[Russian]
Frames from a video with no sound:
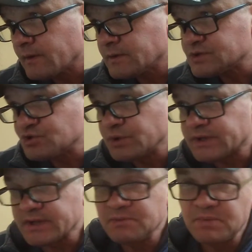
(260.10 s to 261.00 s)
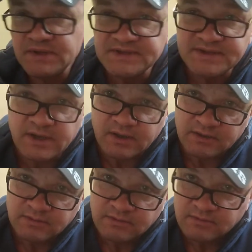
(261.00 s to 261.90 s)
стоит 1,50.
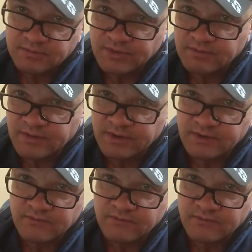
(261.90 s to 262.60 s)
Понимаете?